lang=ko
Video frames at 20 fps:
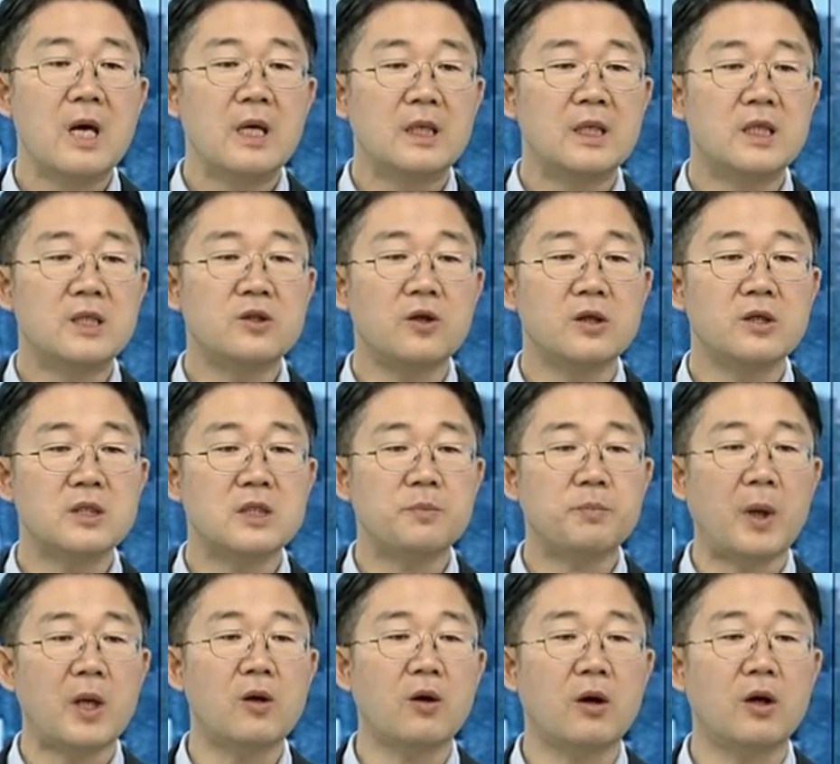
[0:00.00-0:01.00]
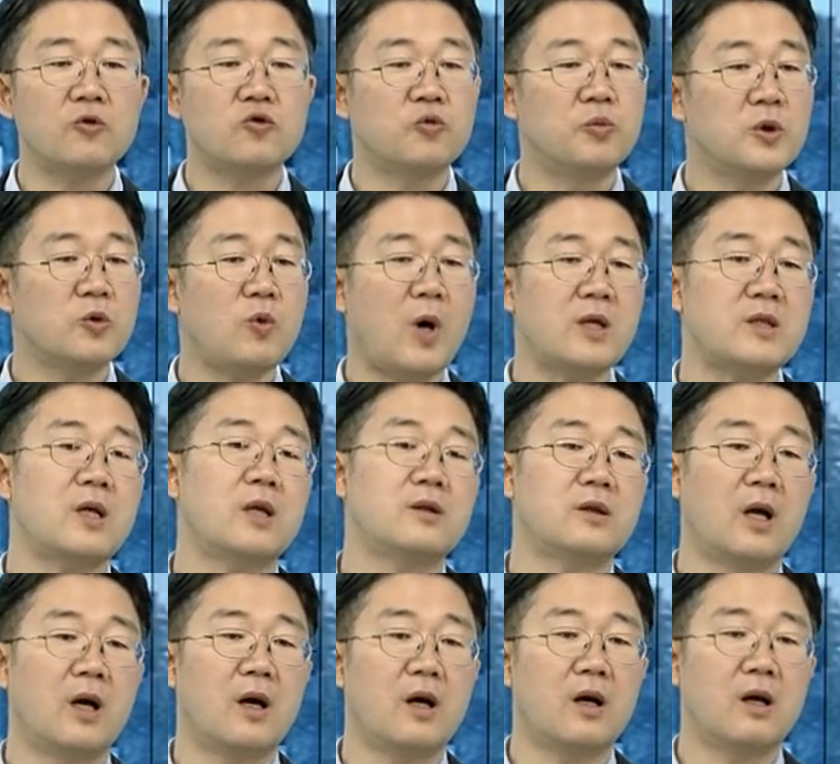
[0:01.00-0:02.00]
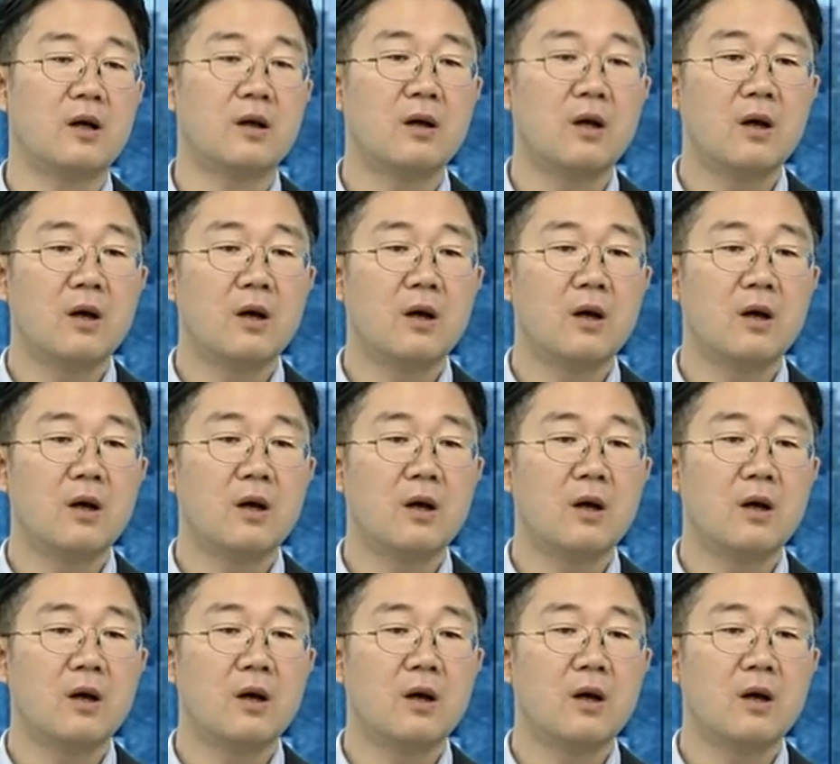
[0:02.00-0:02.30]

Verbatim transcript: 2028년까지 주문이 꽉 찼다.